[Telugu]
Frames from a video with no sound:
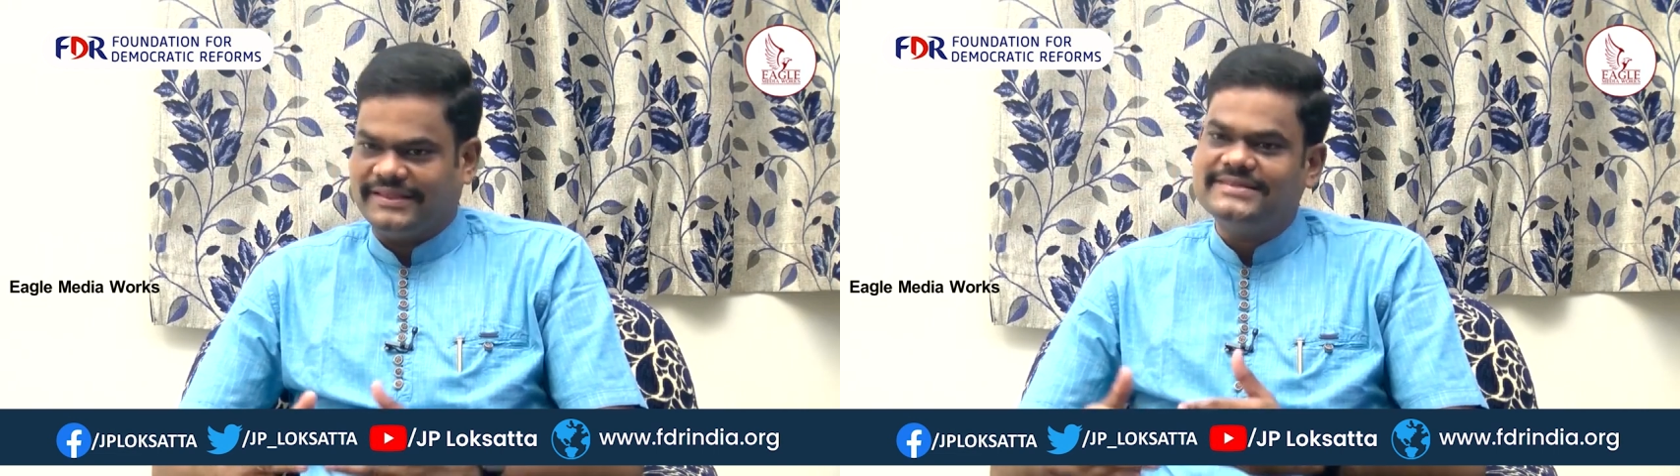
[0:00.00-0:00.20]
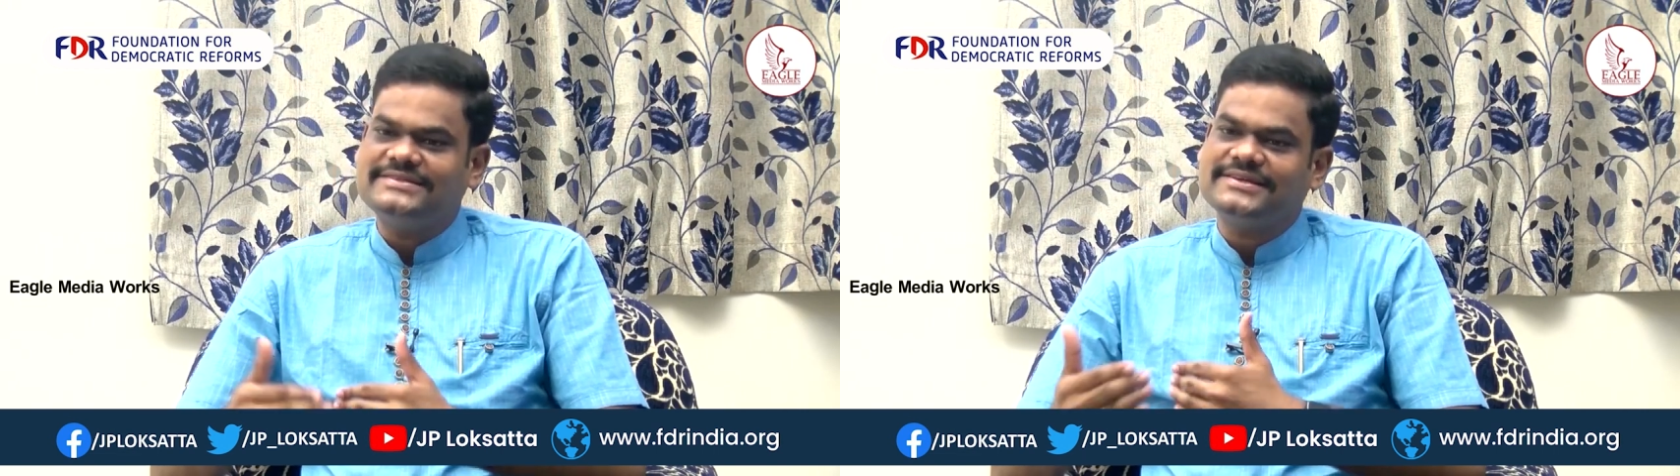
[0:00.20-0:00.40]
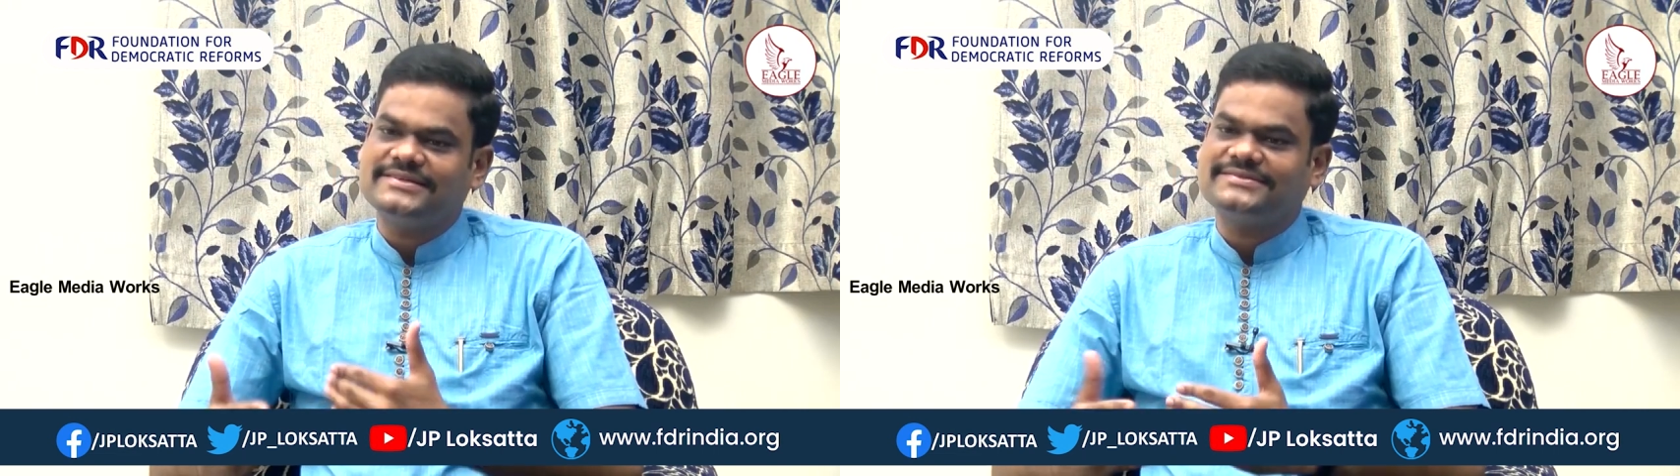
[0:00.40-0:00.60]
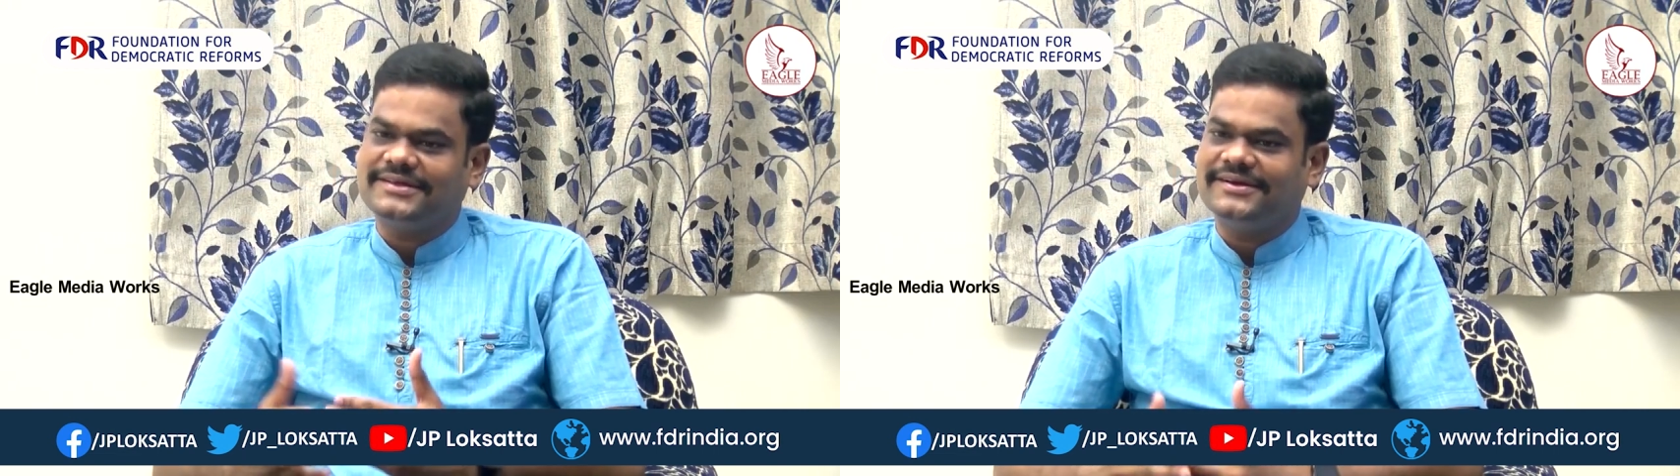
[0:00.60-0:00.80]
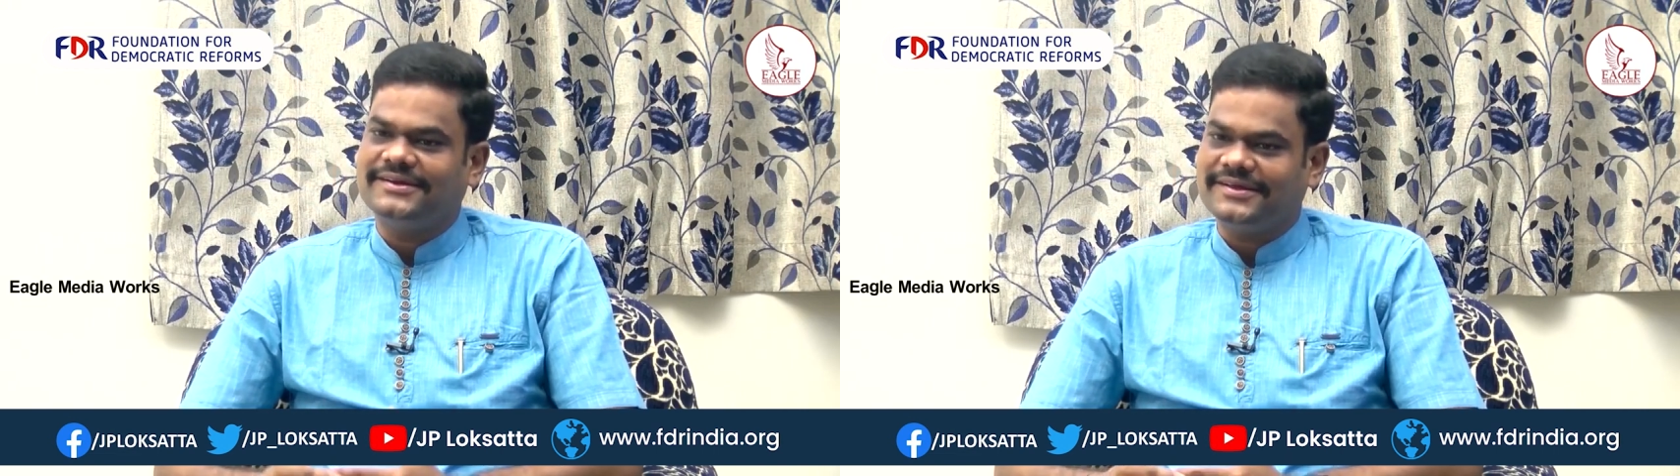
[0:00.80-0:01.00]
తెలిసి
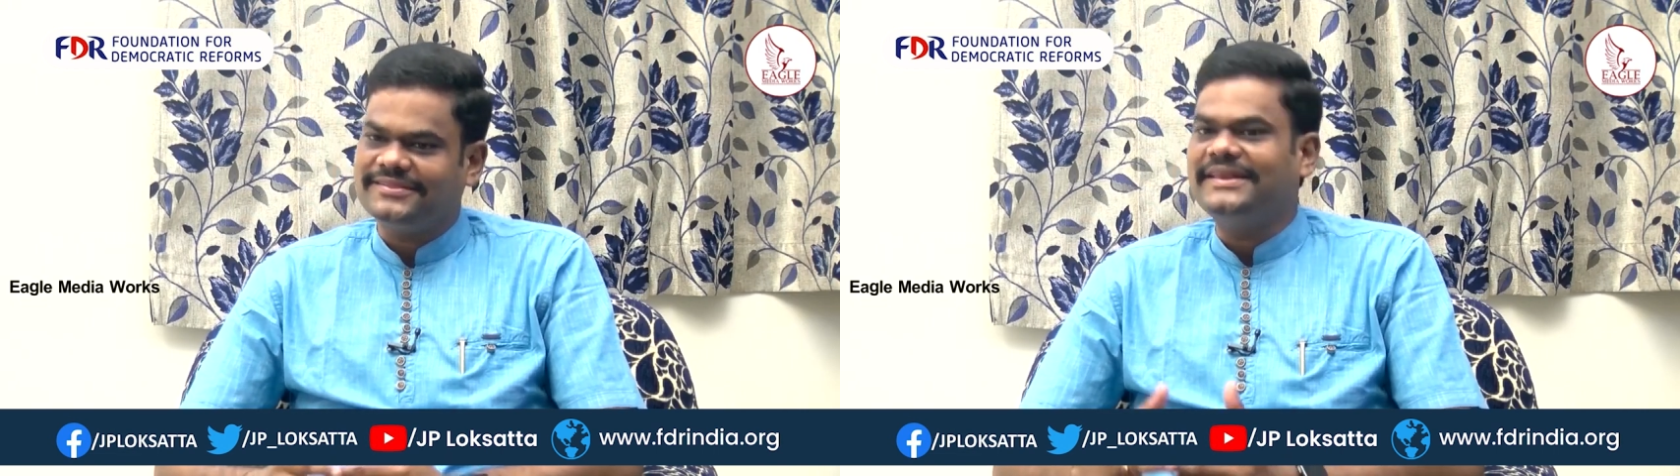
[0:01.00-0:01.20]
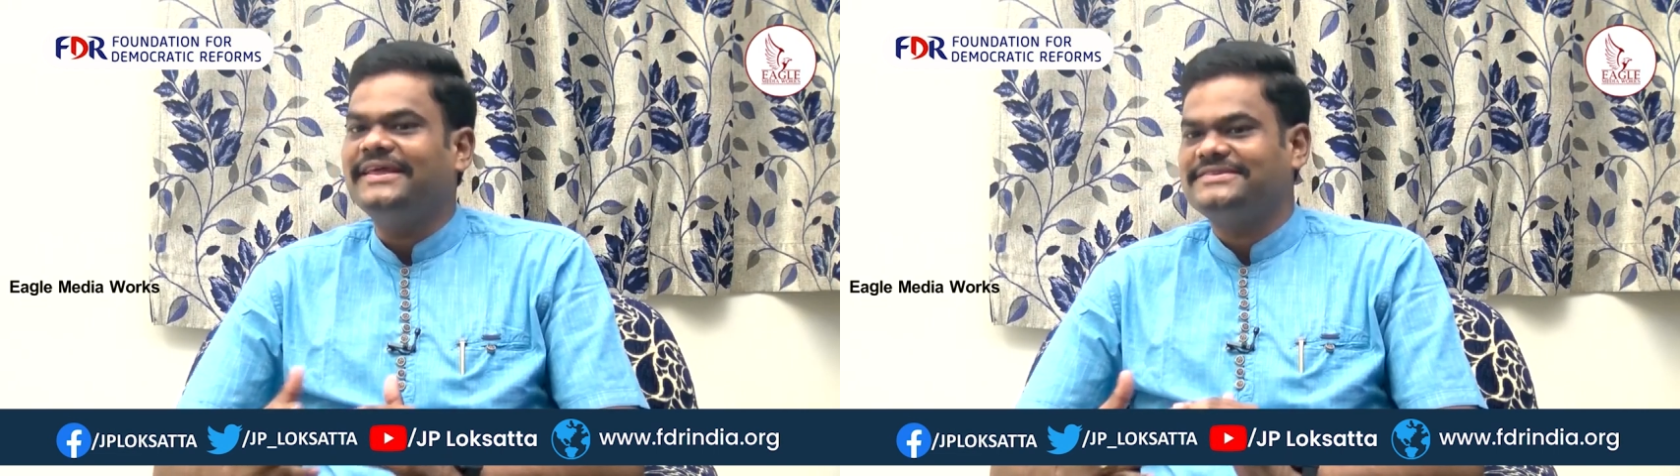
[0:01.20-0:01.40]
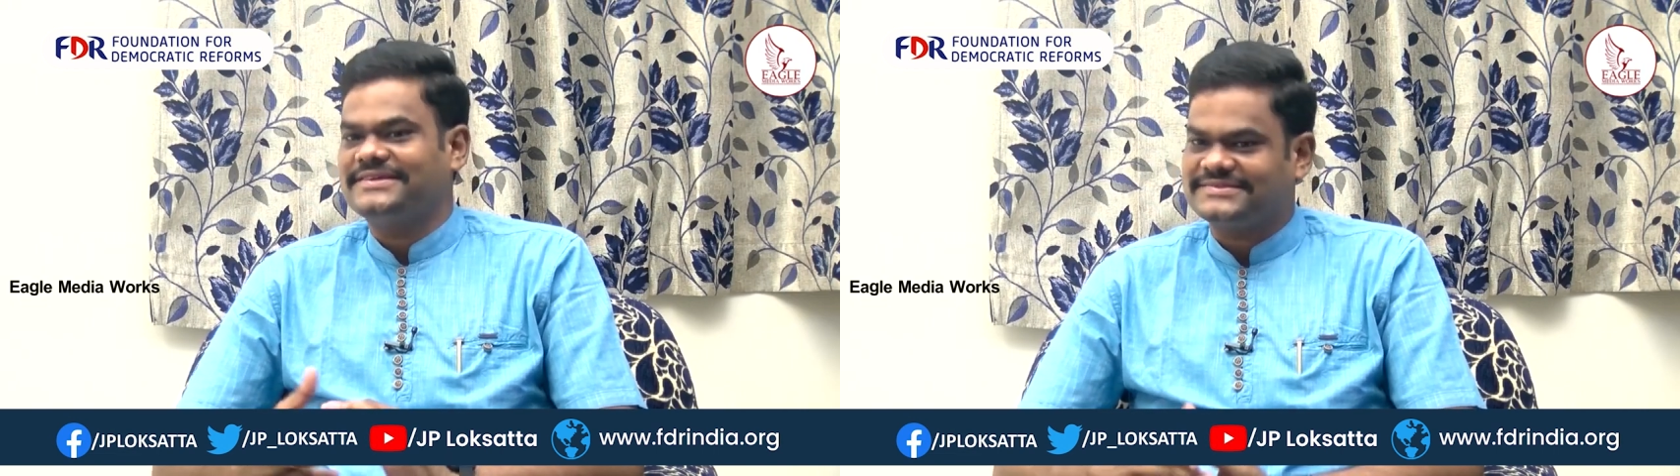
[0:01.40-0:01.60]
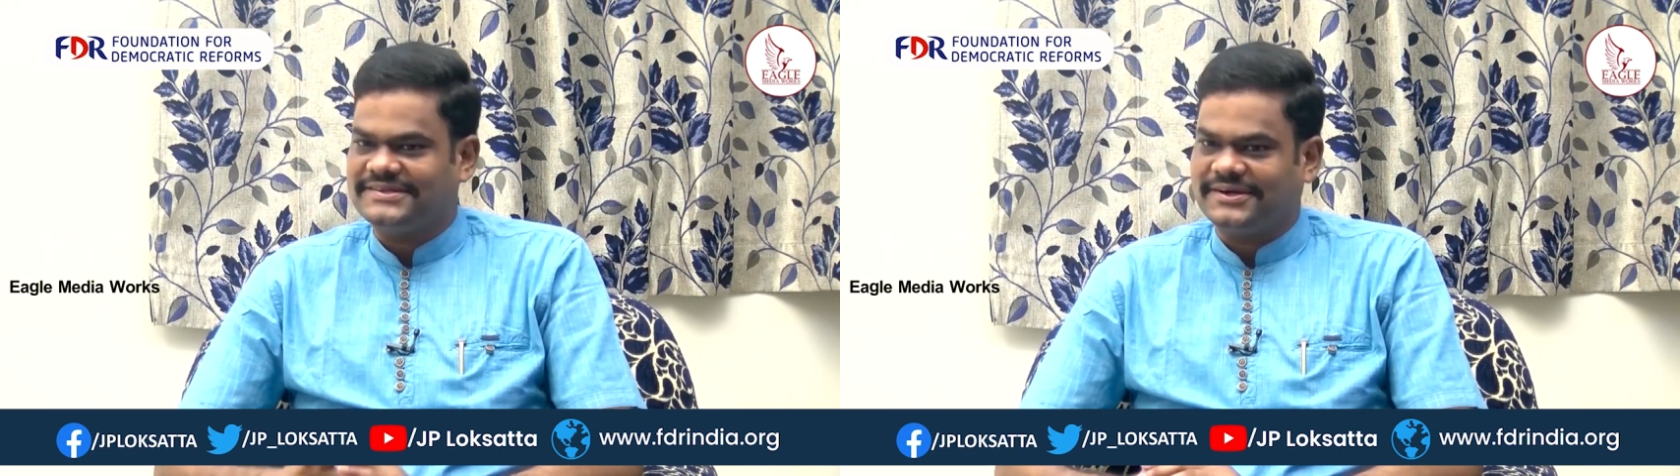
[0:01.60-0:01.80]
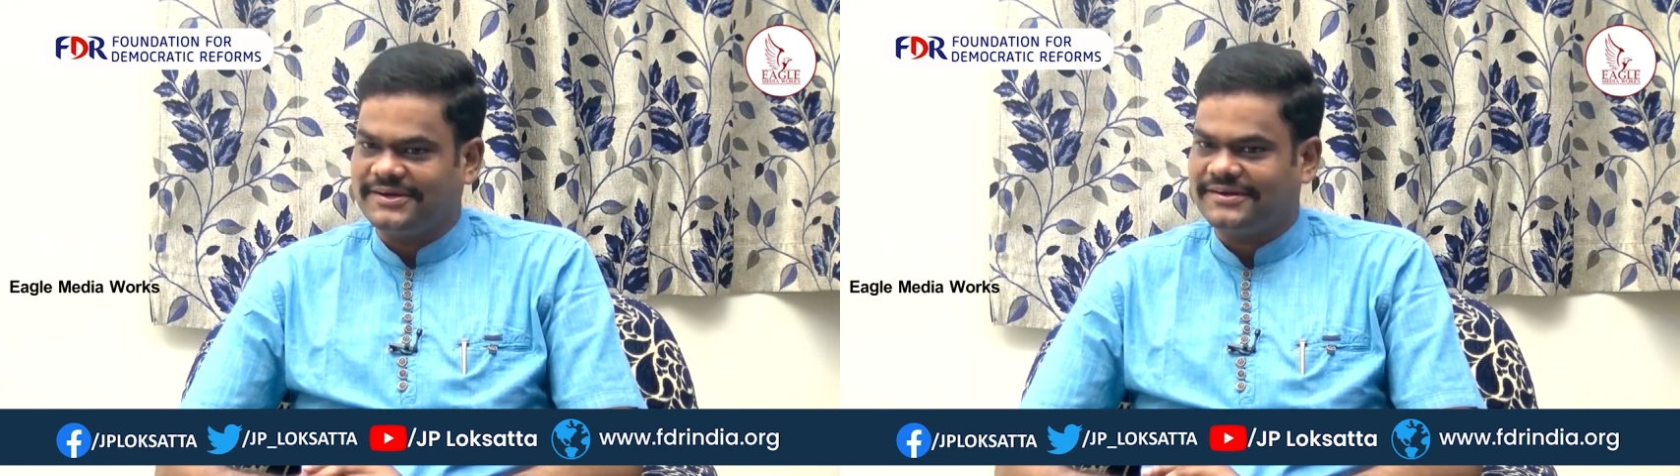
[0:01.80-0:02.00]
చేస్తున్నారంటారా తెలియక
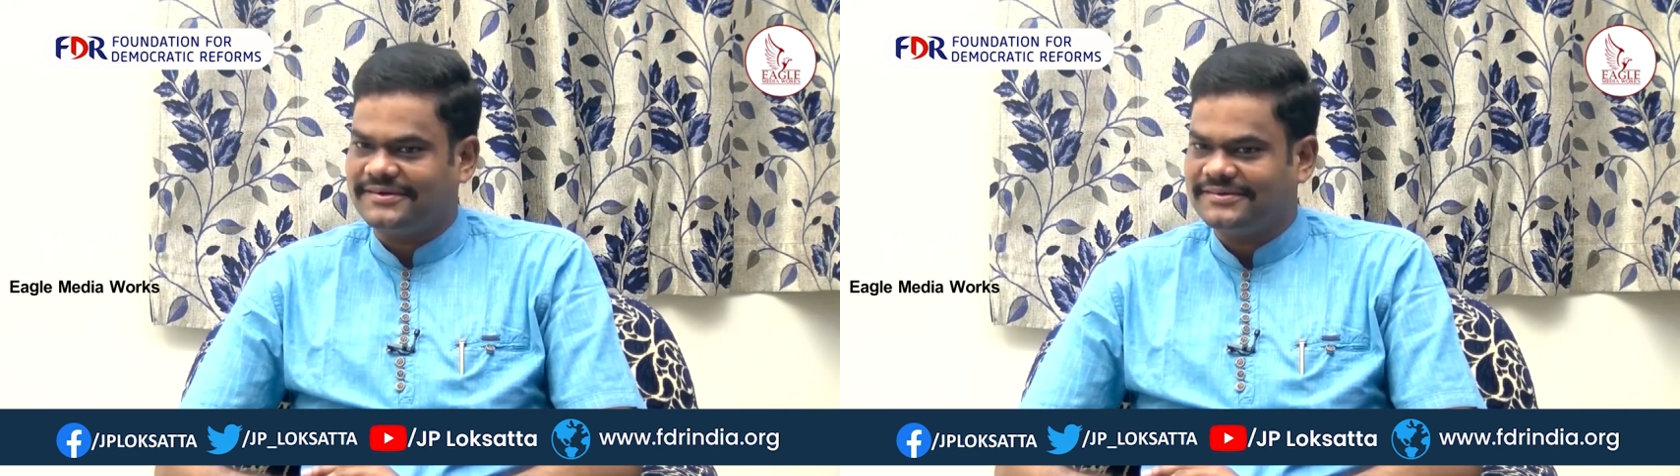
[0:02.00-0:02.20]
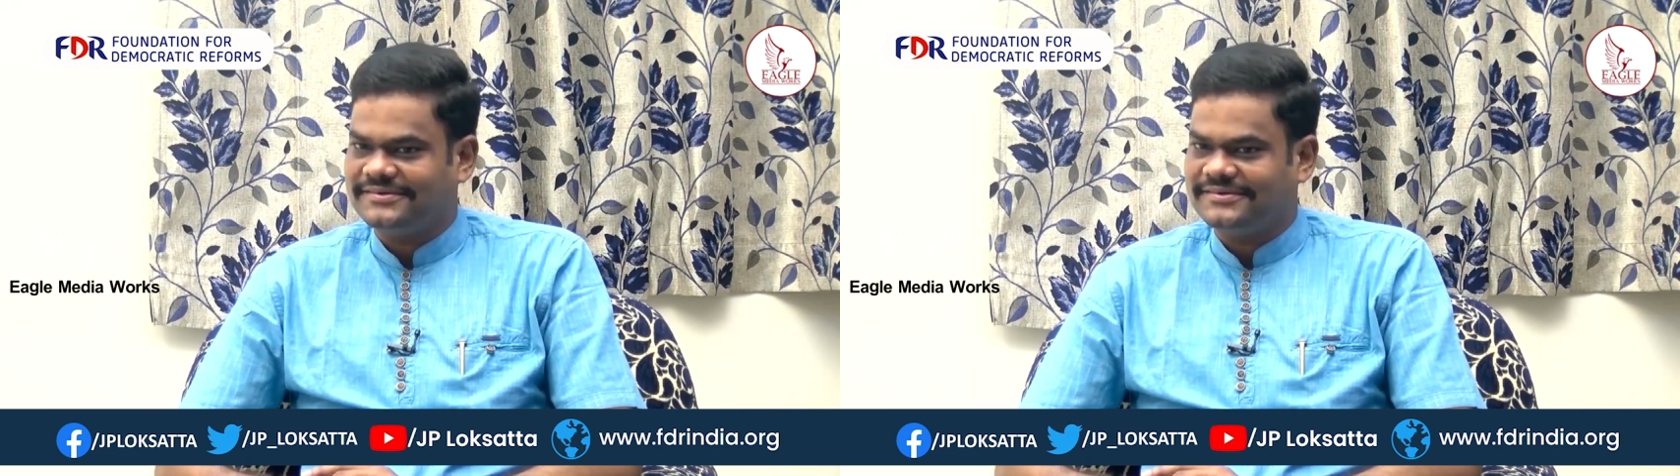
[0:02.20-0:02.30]
చేస్తున్నారంటారా